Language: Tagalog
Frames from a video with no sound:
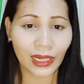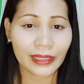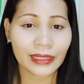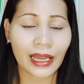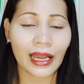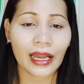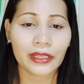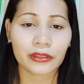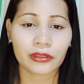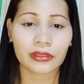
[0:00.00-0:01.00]
na
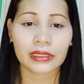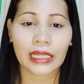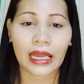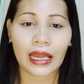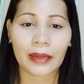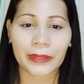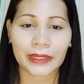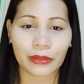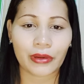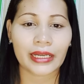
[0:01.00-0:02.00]
ano, na
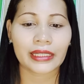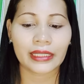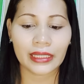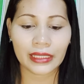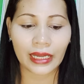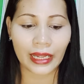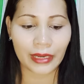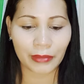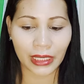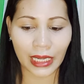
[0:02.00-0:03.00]
patawarin kanya
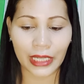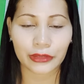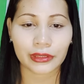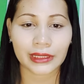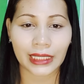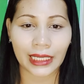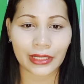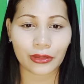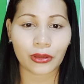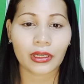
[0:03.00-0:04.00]
and magkaayos na
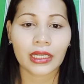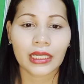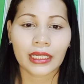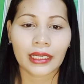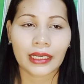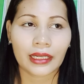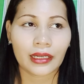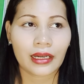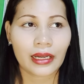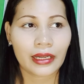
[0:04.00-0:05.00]
kayo.
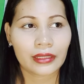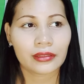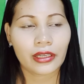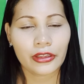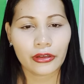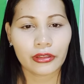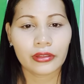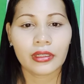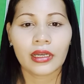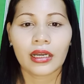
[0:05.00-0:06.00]
At
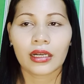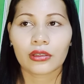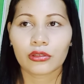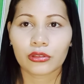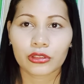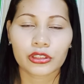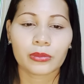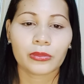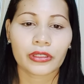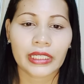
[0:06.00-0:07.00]
ayun, kung
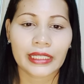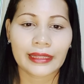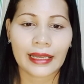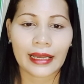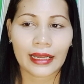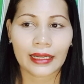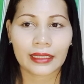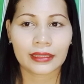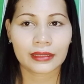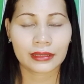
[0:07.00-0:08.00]
gusto mo rin na
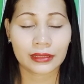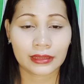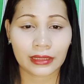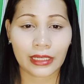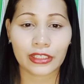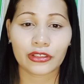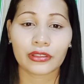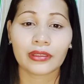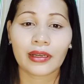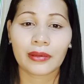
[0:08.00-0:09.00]

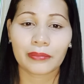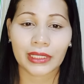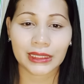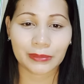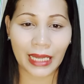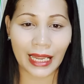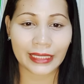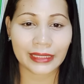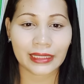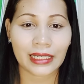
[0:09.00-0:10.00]
ayun, mas
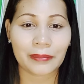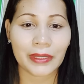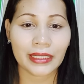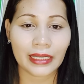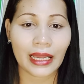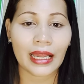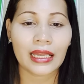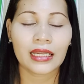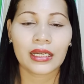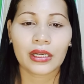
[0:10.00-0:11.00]
mahalin ka pa
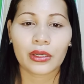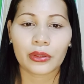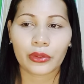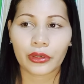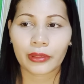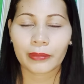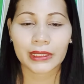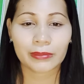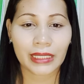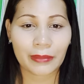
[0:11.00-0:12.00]
niya or
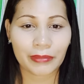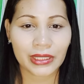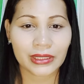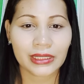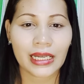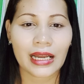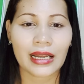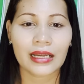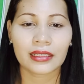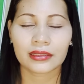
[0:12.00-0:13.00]
mas malambing
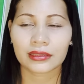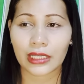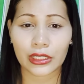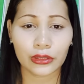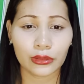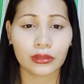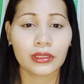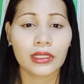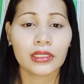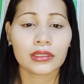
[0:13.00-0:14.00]
siya sa iyo,
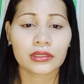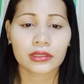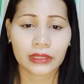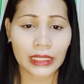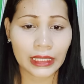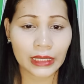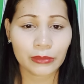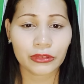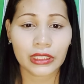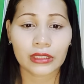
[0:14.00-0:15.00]
so
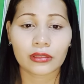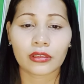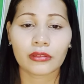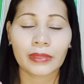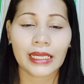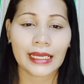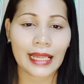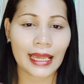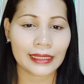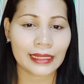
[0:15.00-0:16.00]
hilingin mo dito. Kumbaga
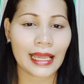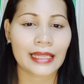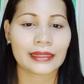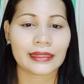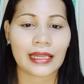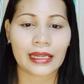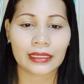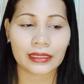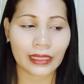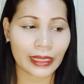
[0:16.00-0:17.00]
lahat-lahat na
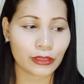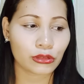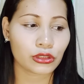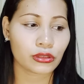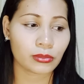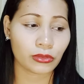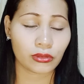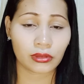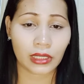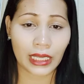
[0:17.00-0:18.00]
ay gusto
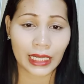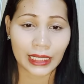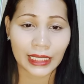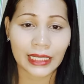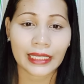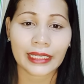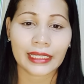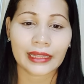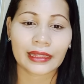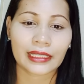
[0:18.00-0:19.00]
mong
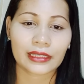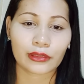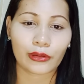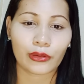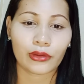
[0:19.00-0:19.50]
hilingin dito.